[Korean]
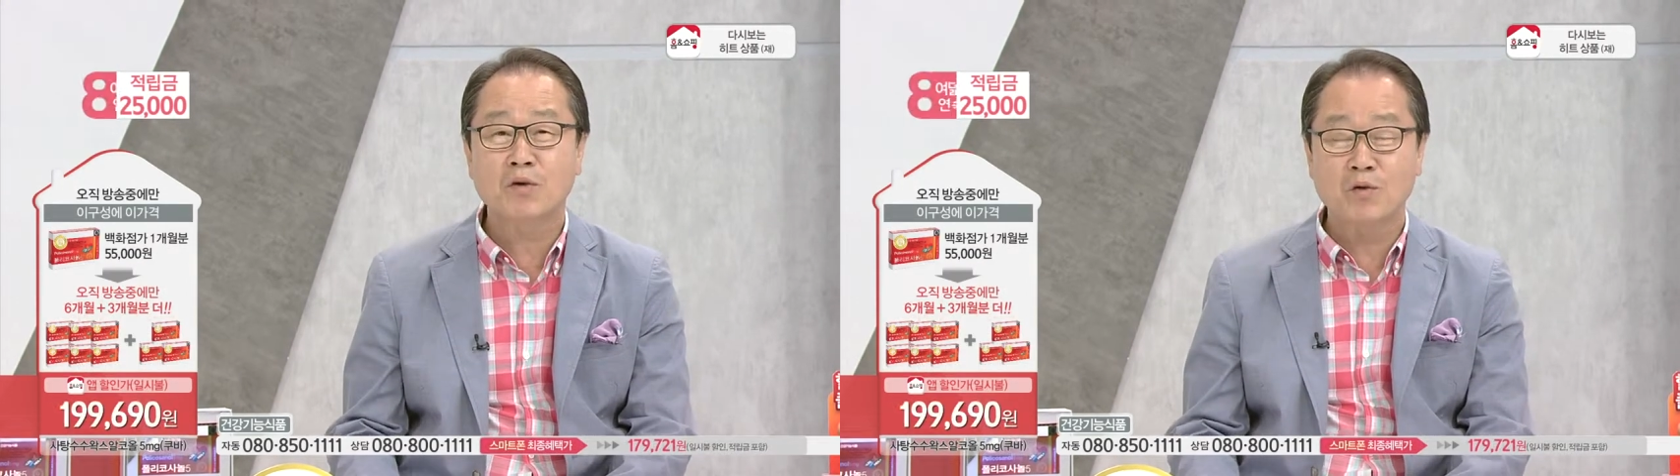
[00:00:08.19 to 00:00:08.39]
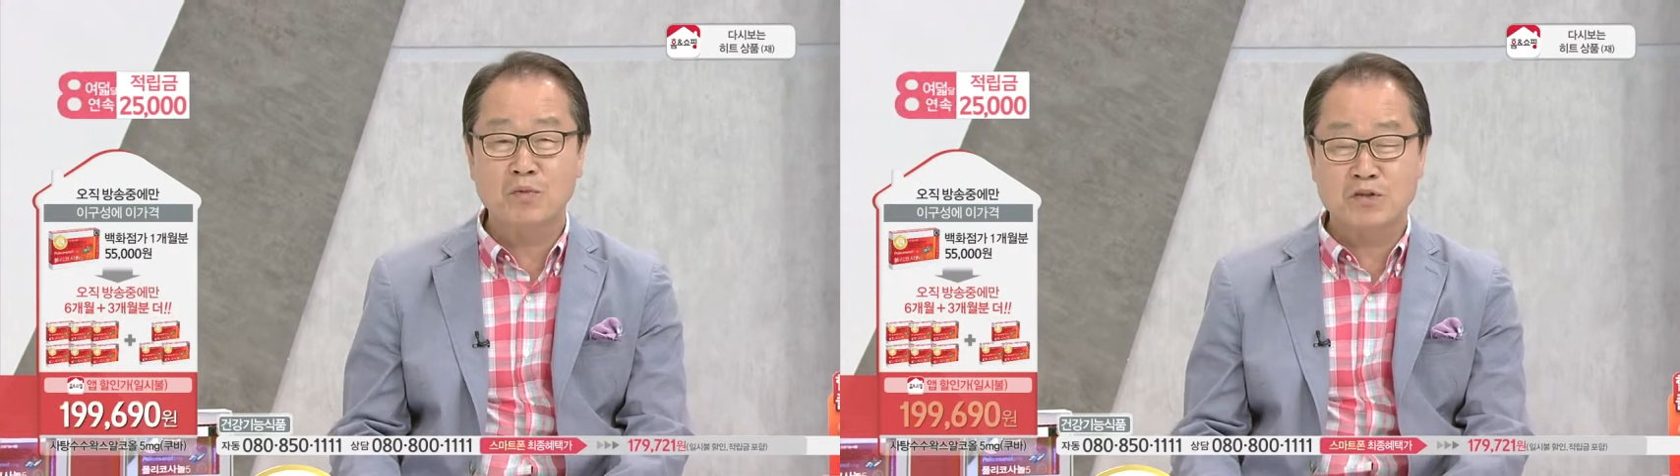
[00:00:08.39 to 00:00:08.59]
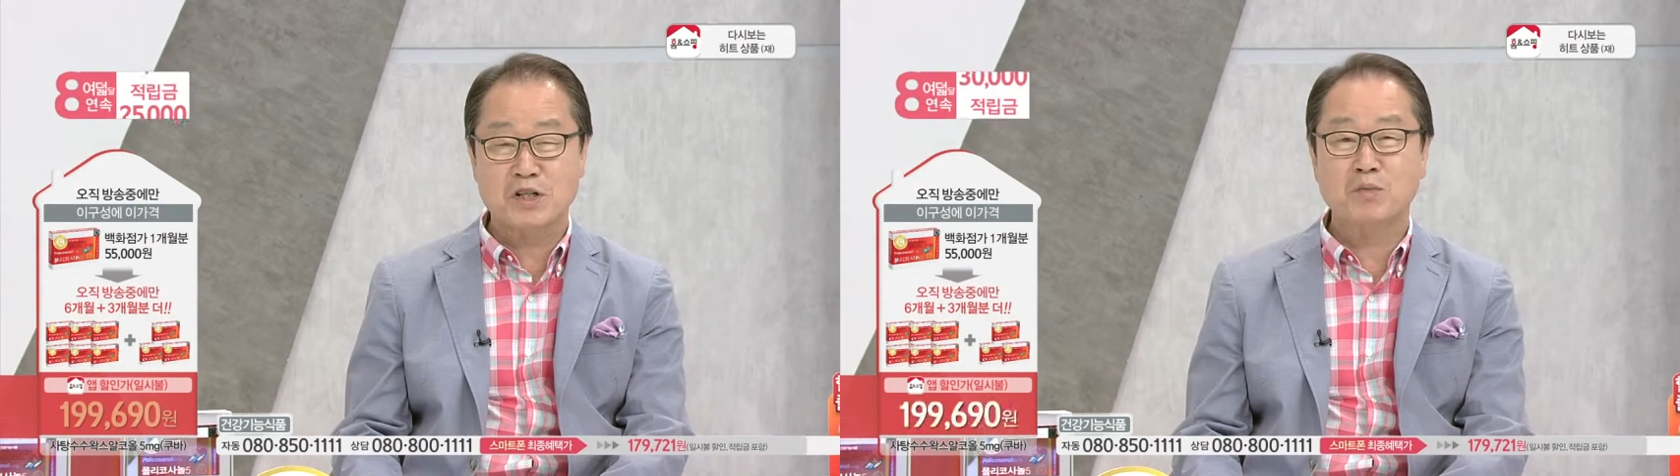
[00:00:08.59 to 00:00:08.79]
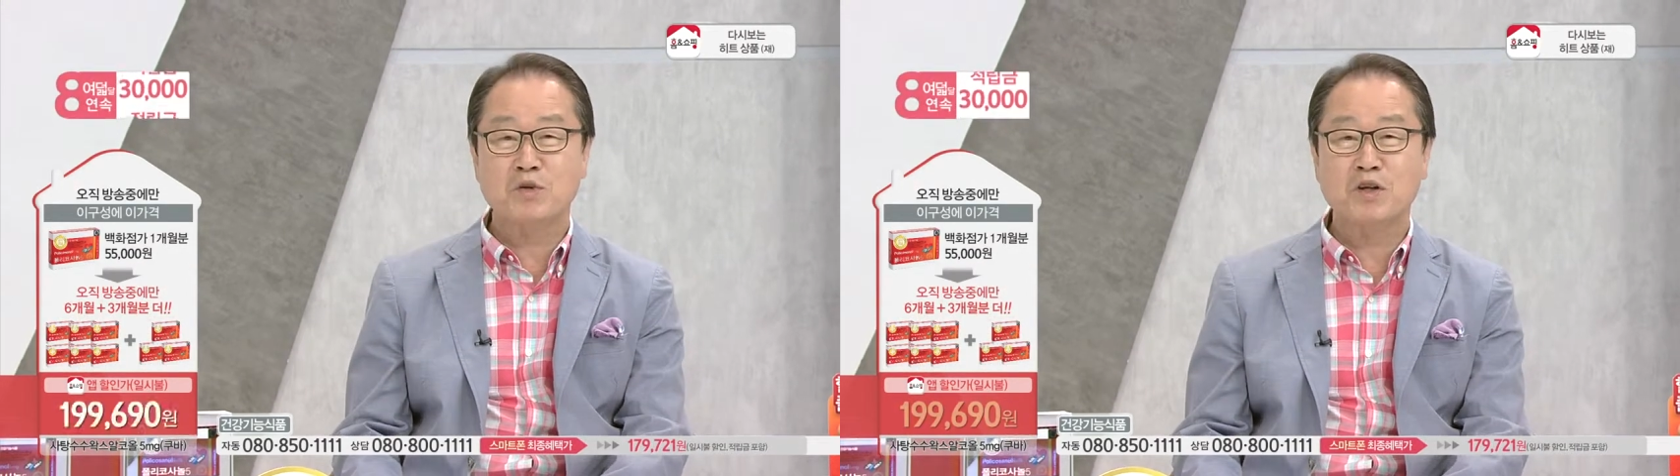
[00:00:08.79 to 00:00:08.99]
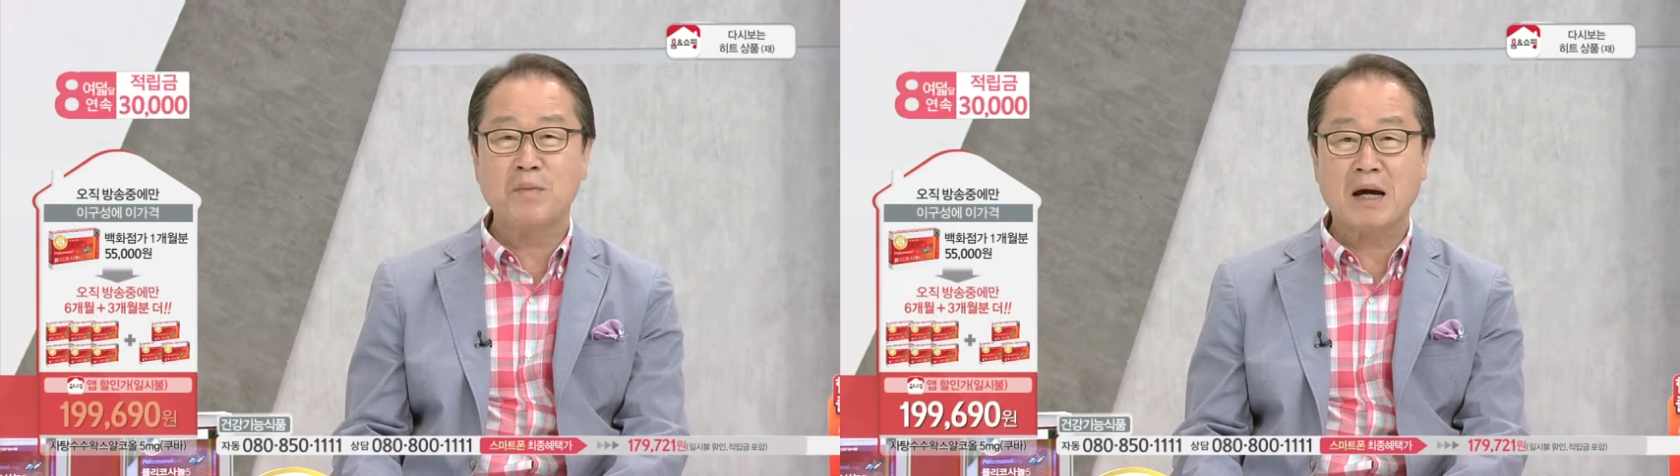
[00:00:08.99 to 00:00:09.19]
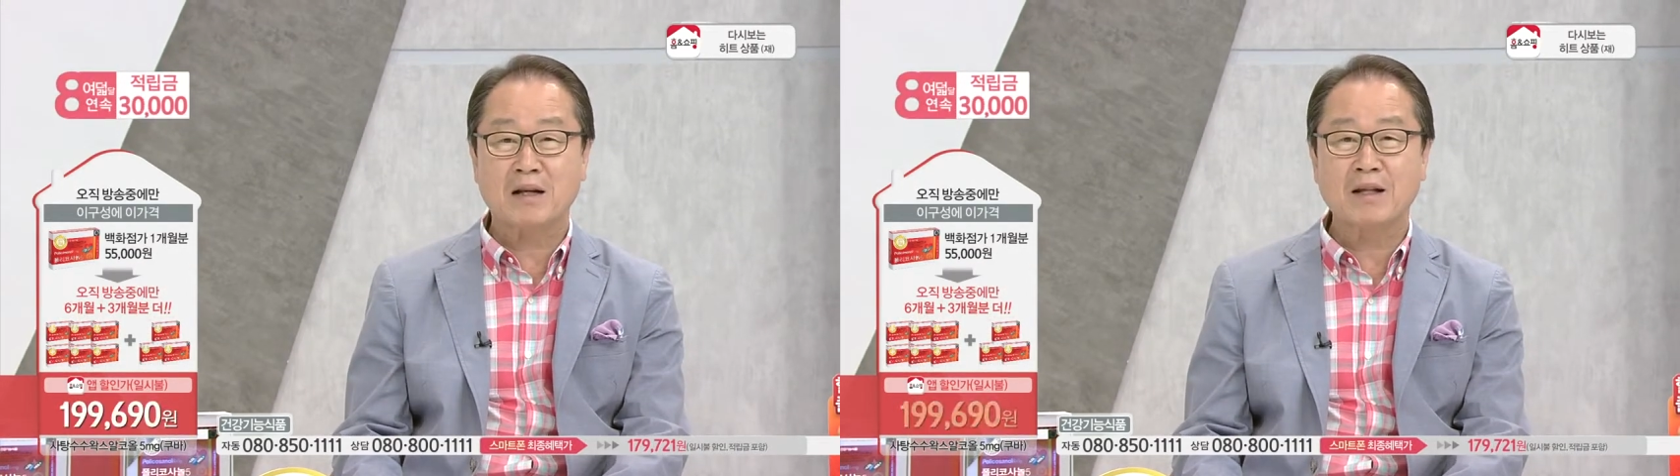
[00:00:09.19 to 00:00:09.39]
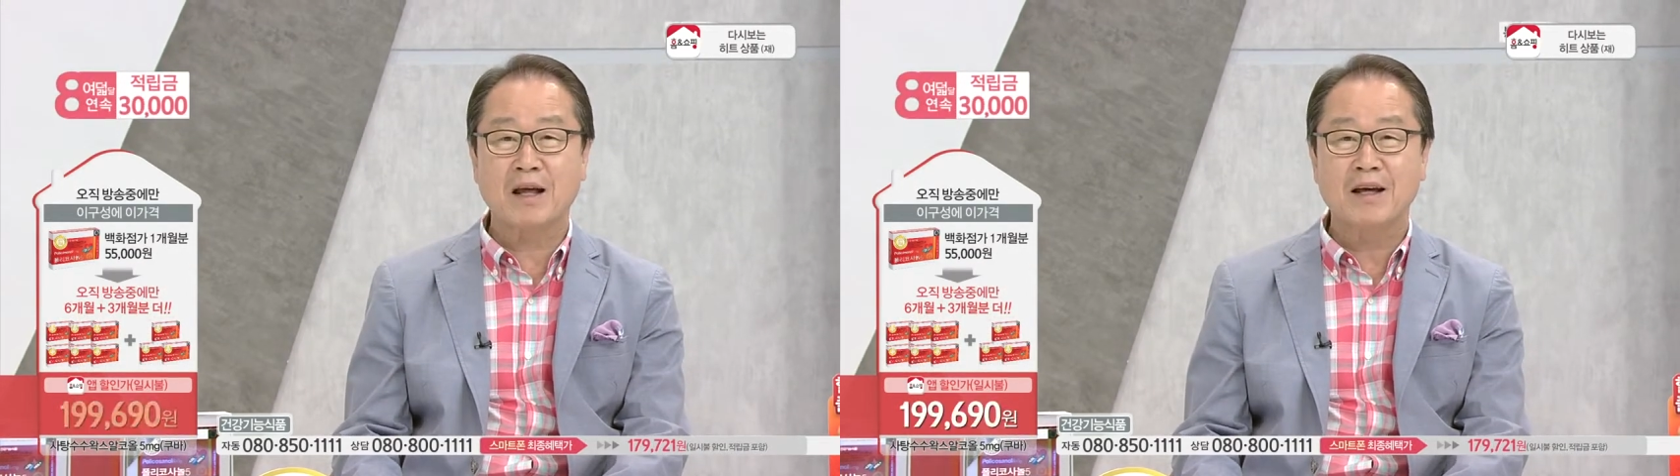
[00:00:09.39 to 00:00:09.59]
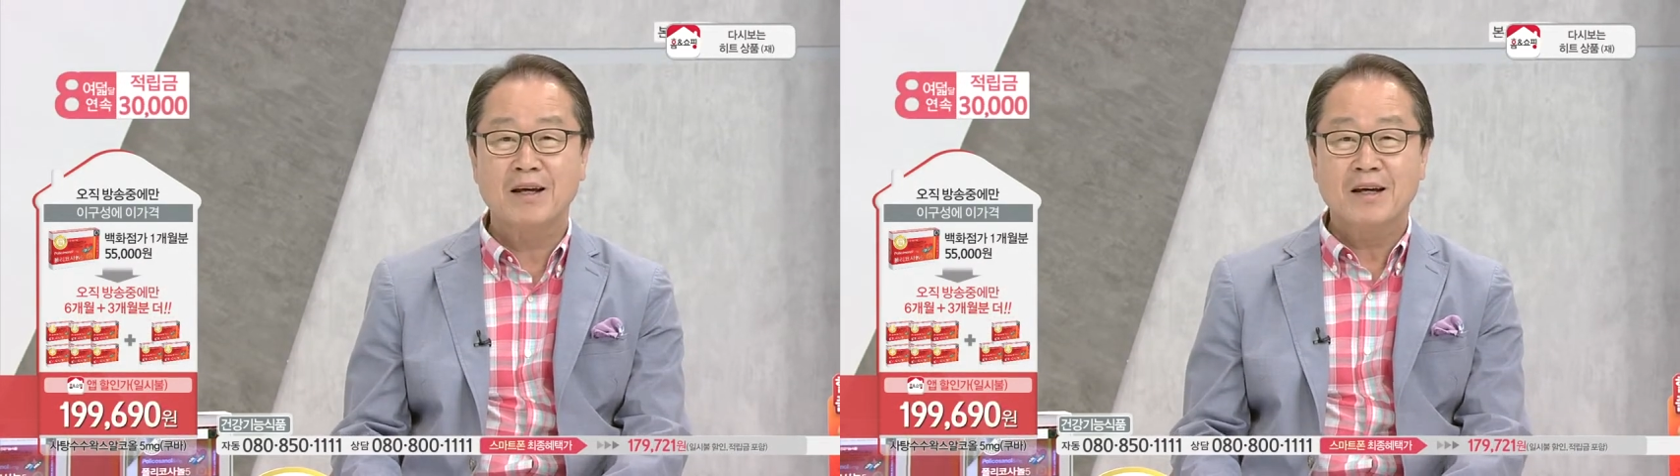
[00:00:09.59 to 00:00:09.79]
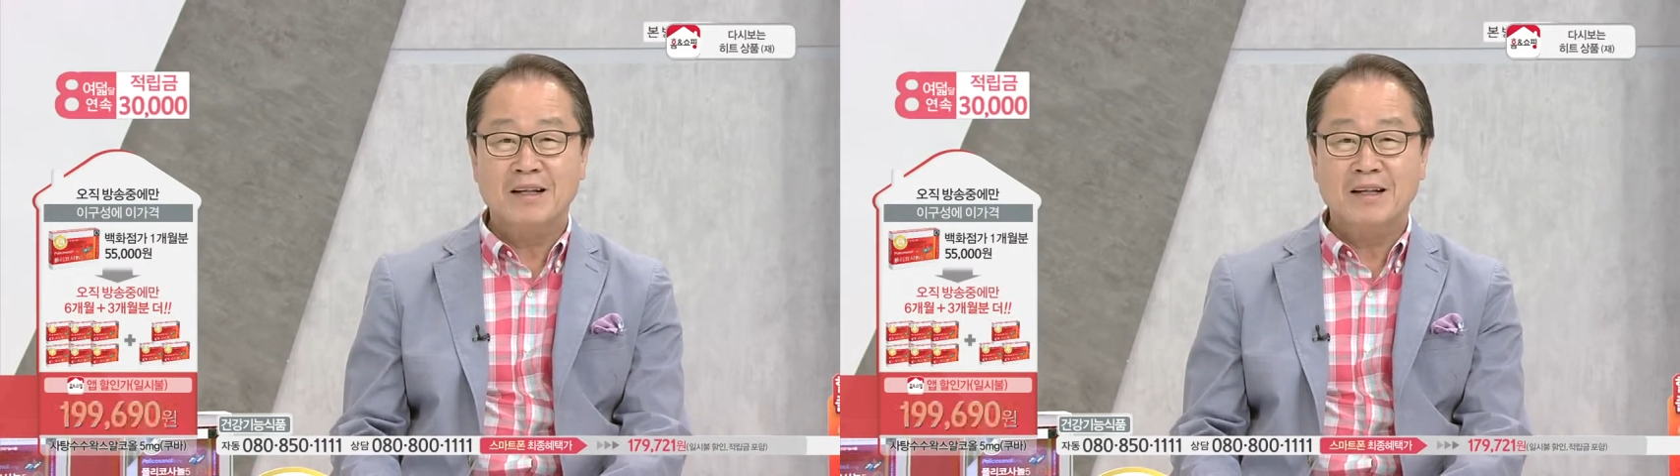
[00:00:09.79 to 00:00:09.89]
그러고 물으시는 분들이 많은데